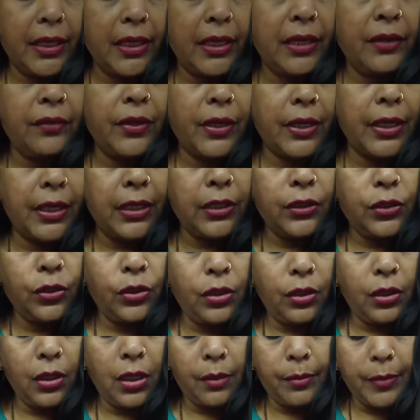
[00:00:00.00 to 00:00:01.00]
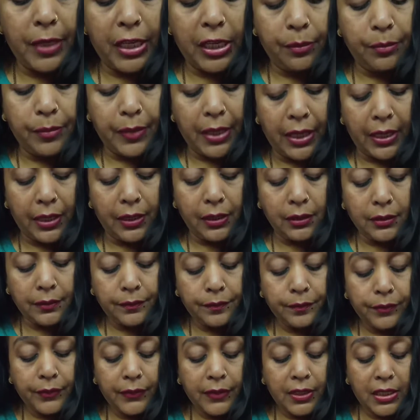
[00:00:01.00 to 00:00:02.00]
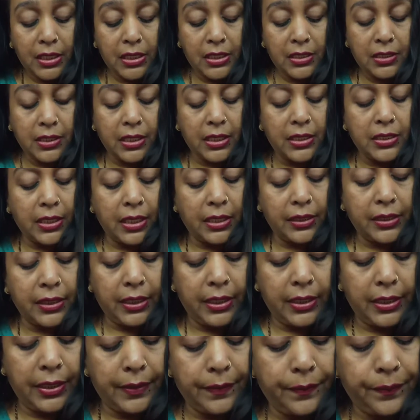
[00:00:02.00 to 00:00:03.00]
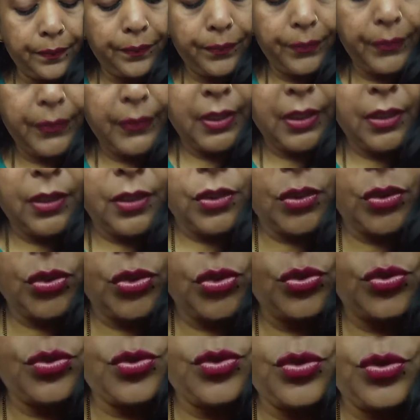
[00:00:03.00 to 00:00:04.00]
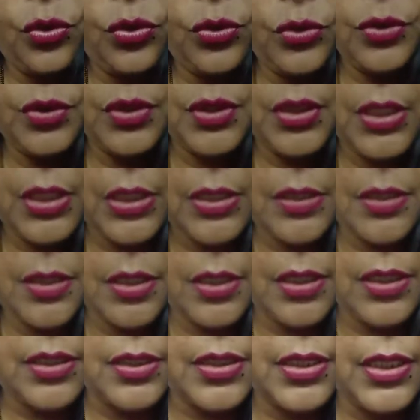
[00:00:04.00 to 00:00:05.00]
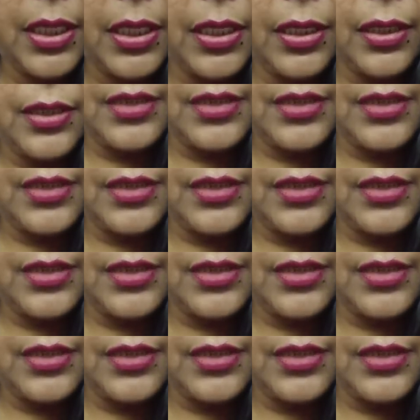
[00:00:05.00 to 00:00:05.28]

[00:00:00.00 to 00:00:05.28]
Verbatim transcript: हैं वगैरह तो हमारे बाल घिसते जाते हैं तो इस तरह से